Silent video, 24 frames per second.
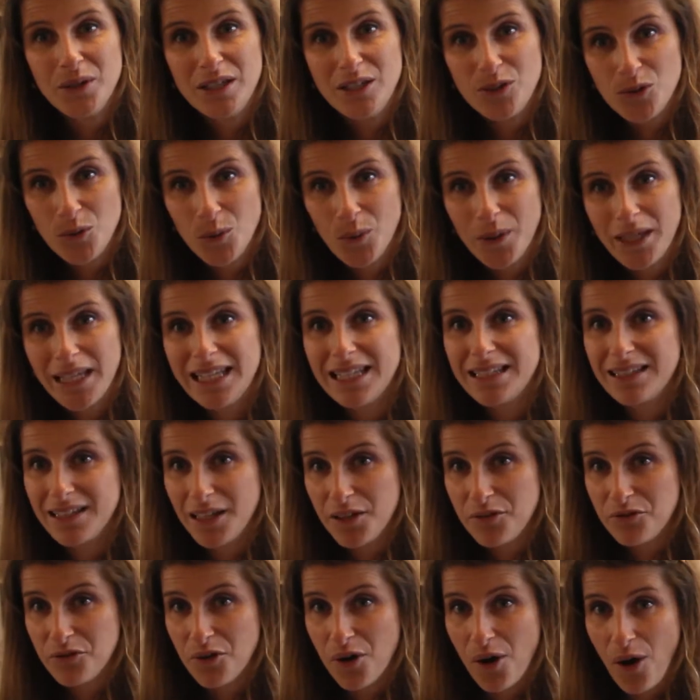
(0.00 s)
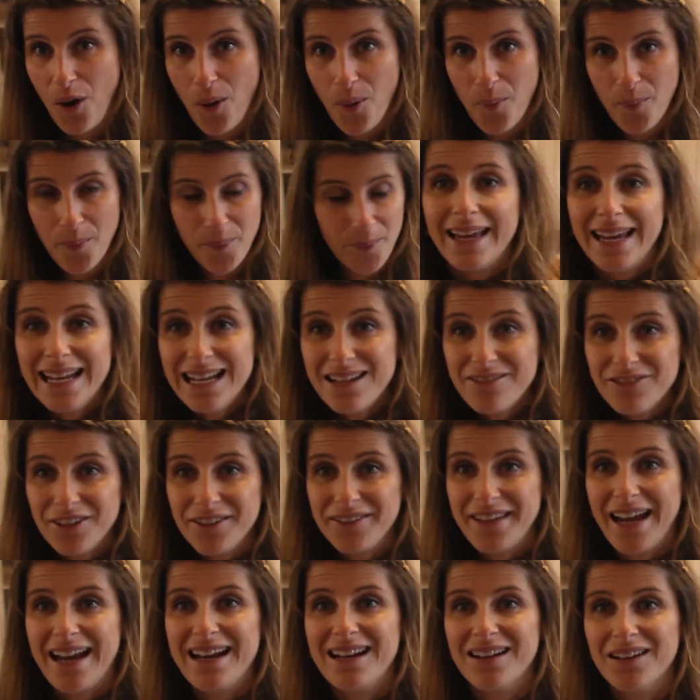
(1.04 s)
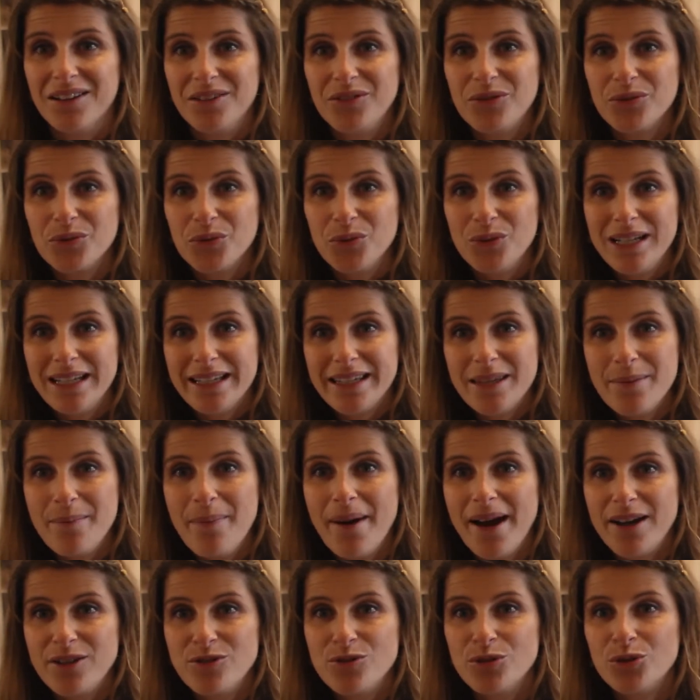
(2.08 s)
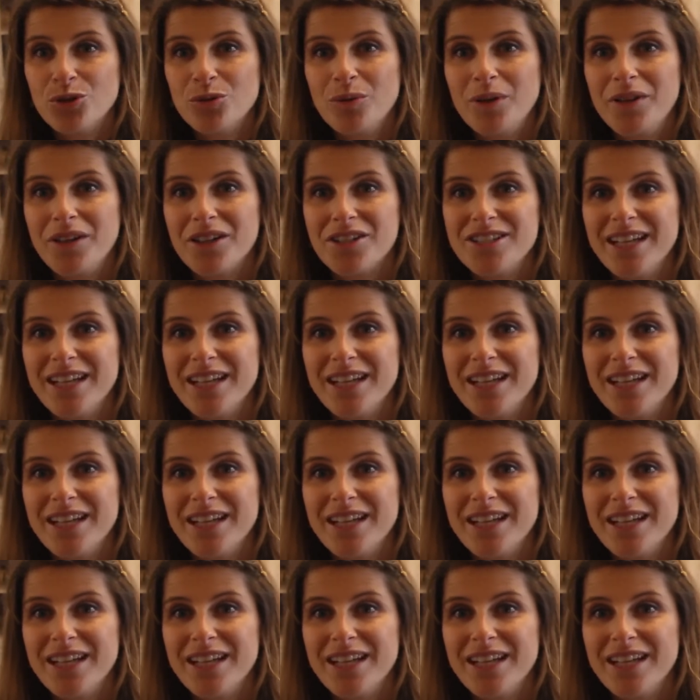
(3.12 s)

historiques très forts. Elephant Island, où l'équipage du commandant